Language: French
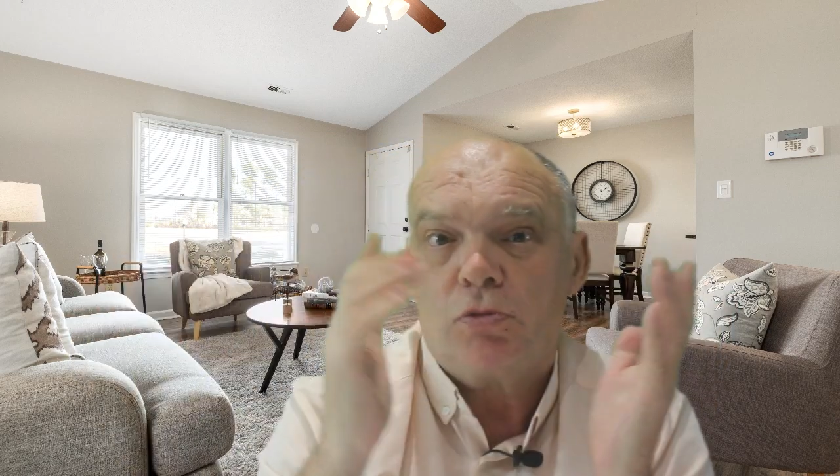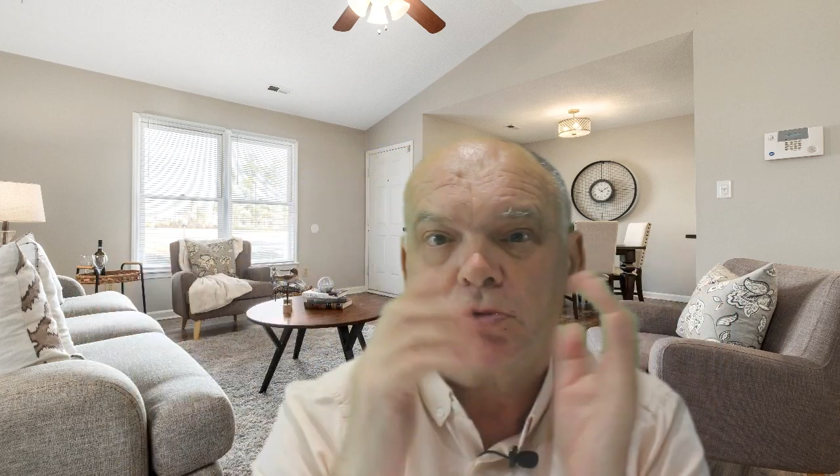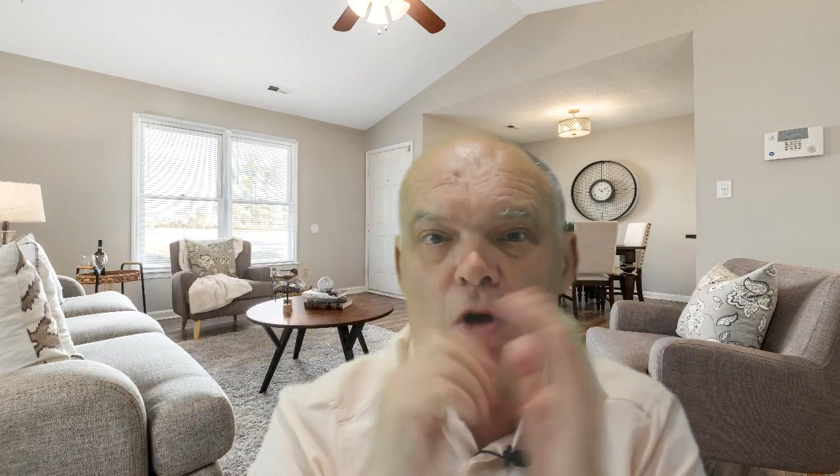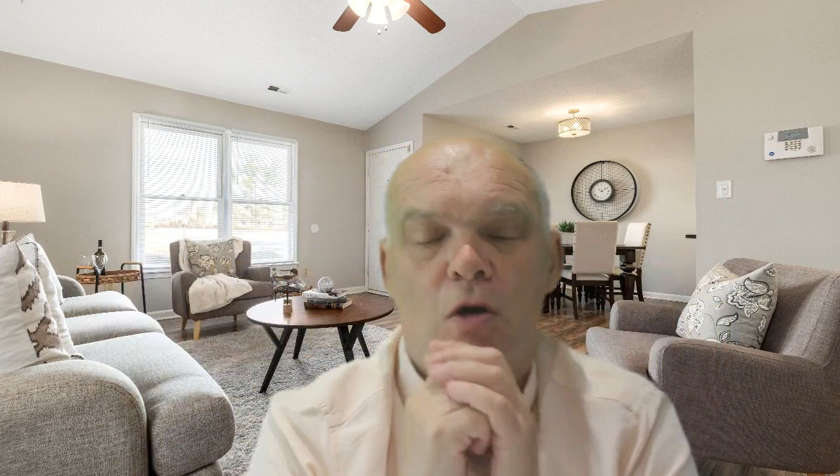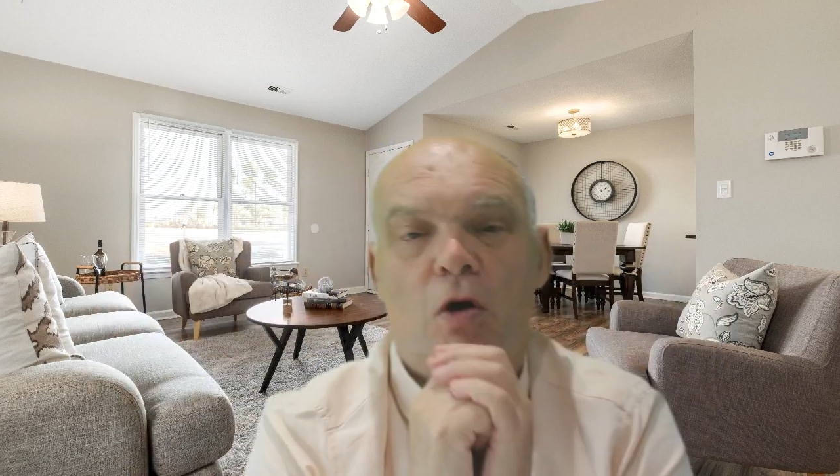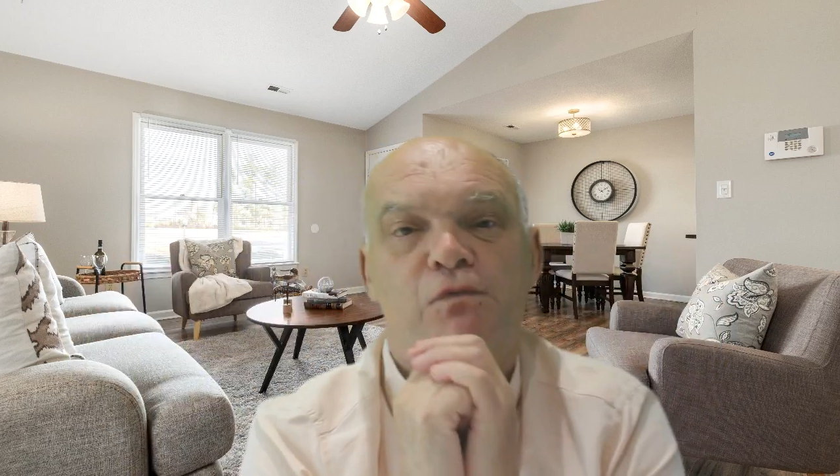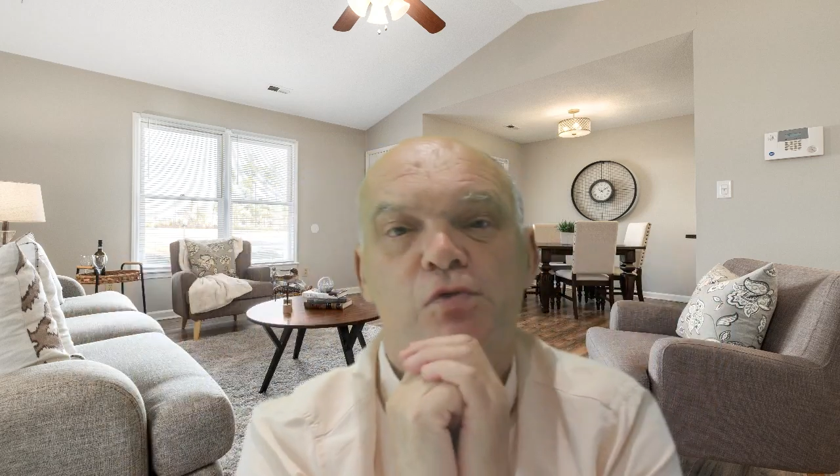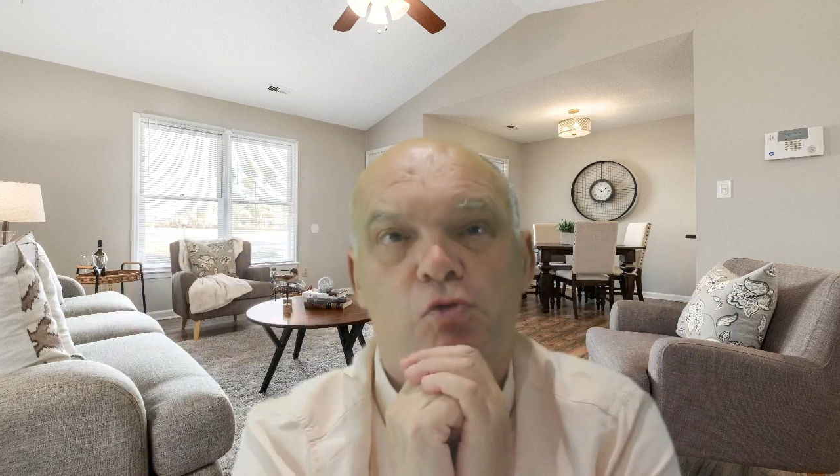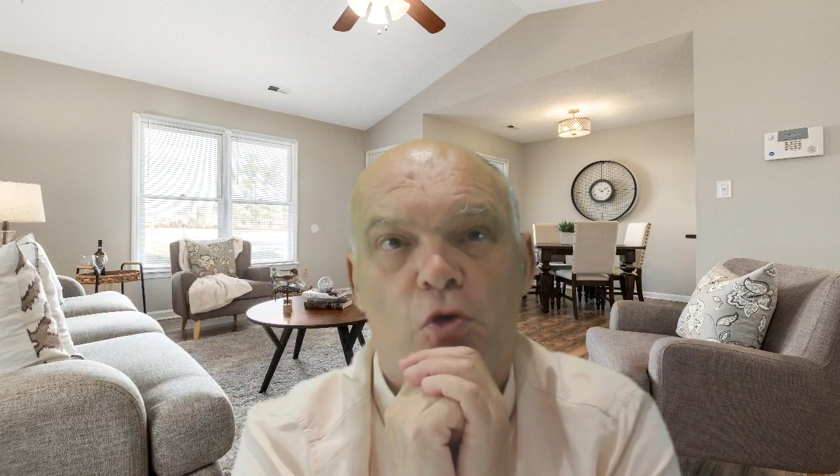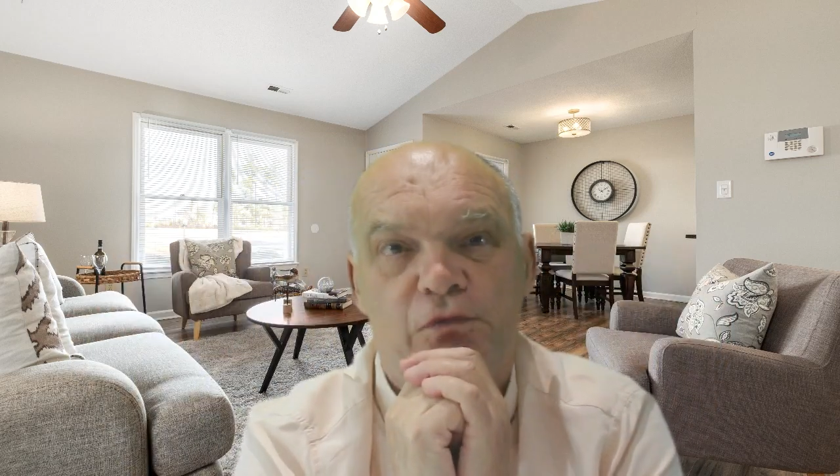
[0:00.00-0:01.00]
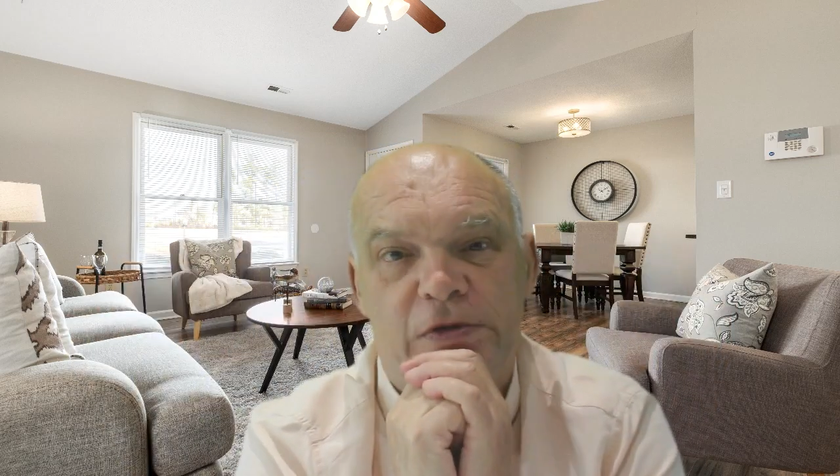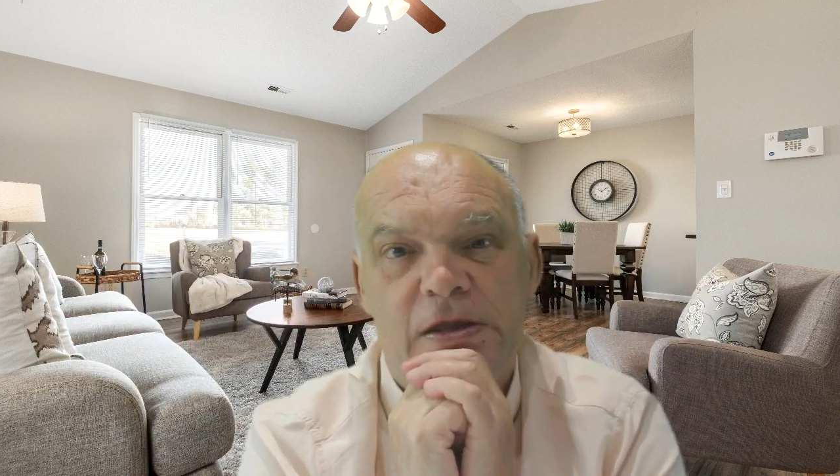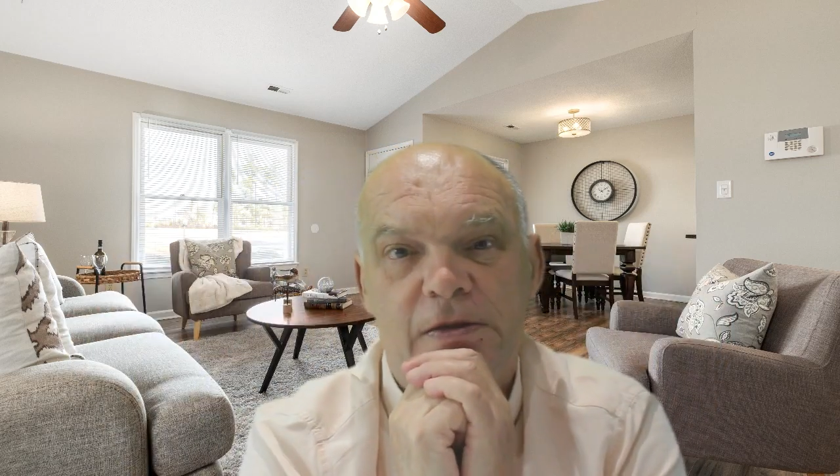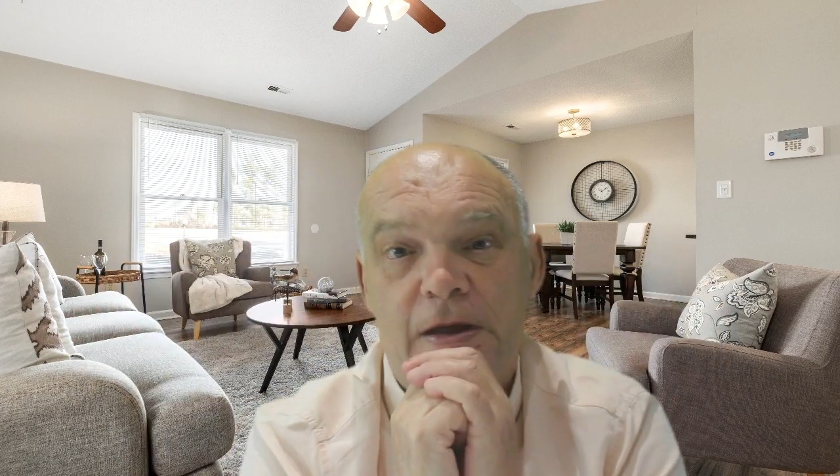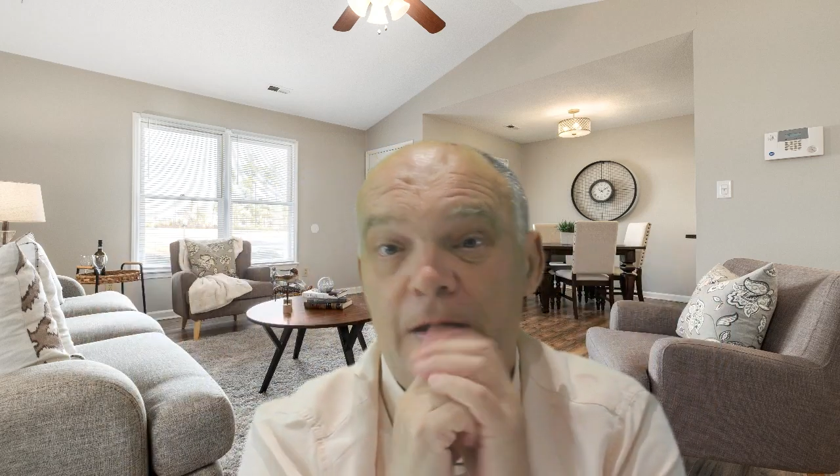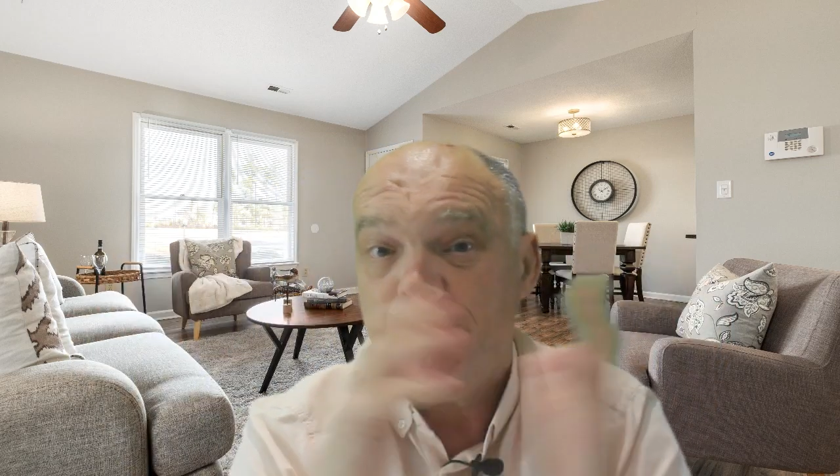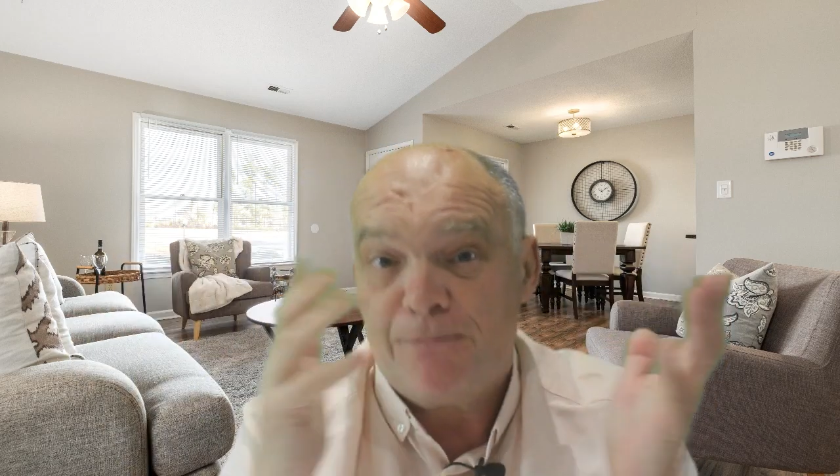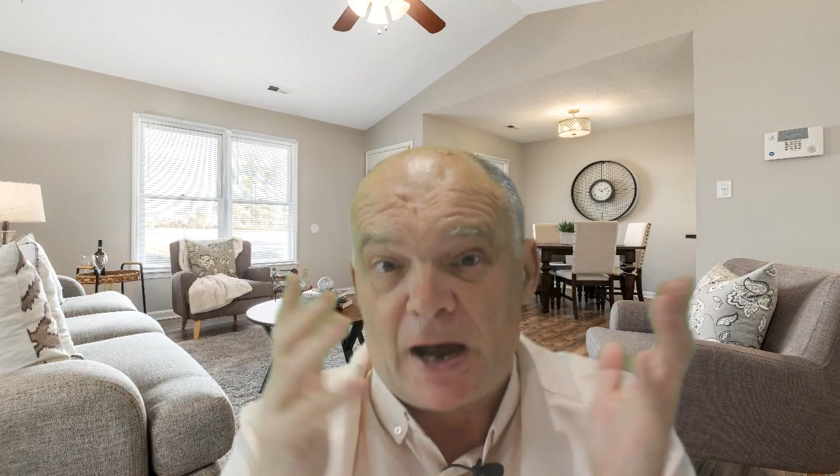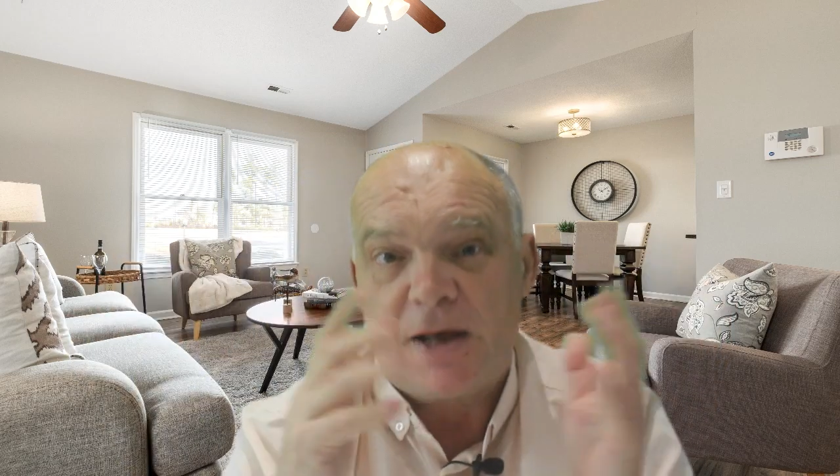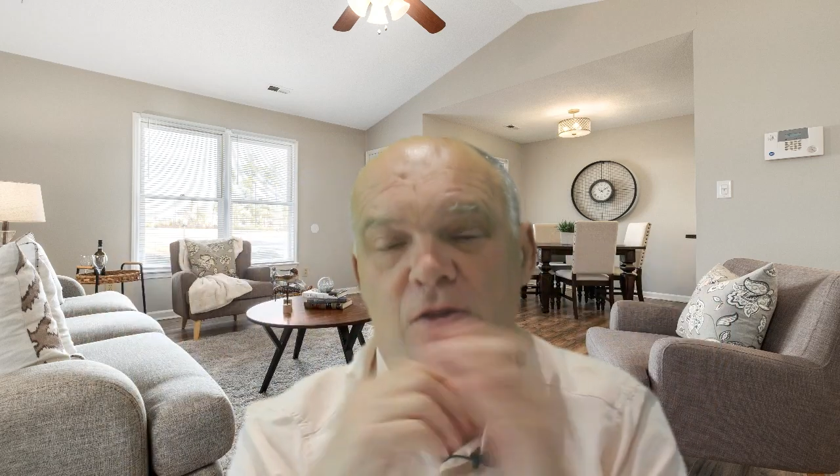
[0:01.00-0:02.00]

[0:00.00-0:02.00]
dans leur future vie, par